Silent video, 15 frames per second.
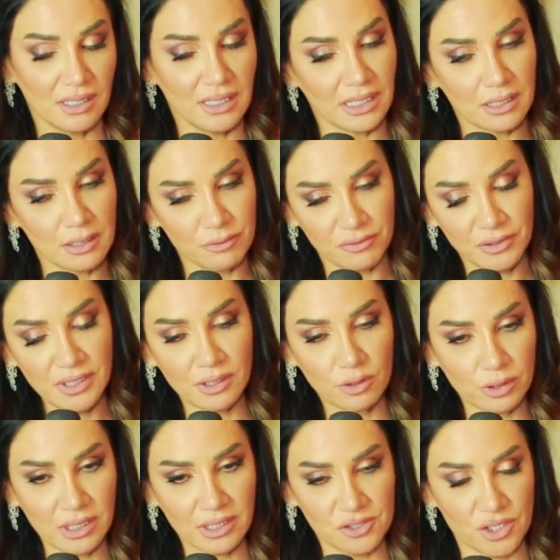يعني في
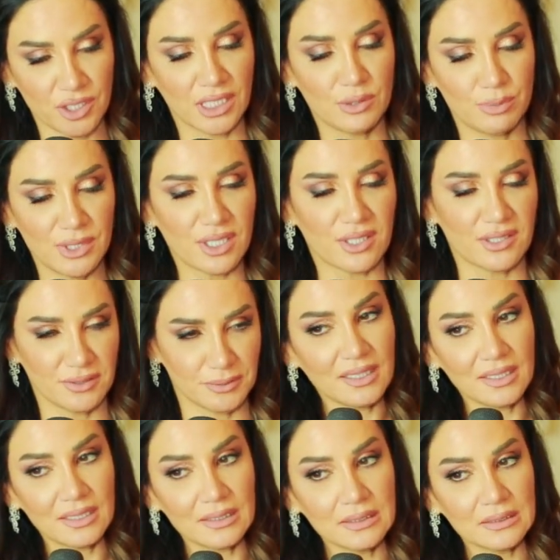كولكشن كبير
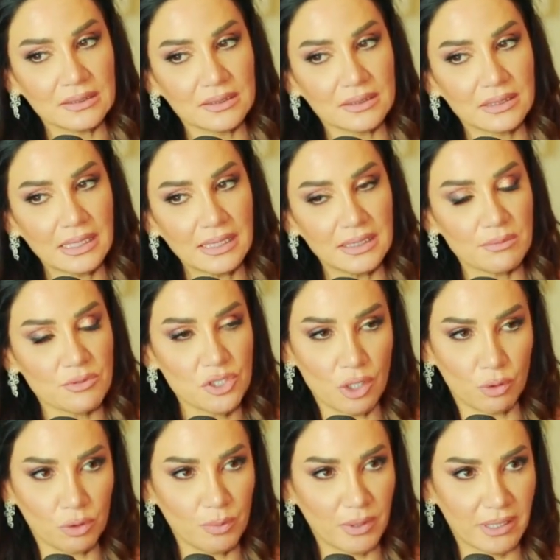آه، هيدي مش
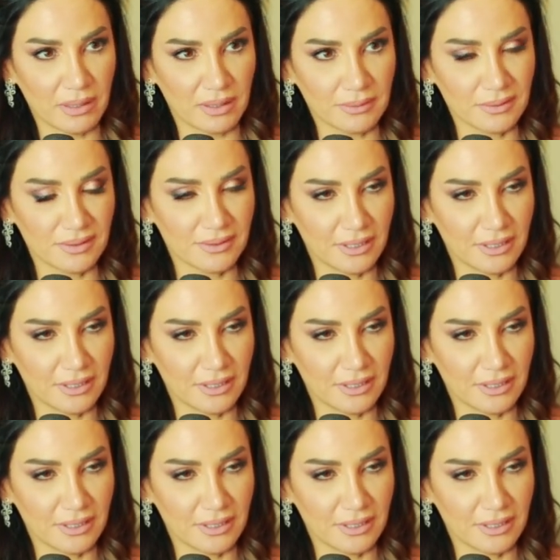أول مرة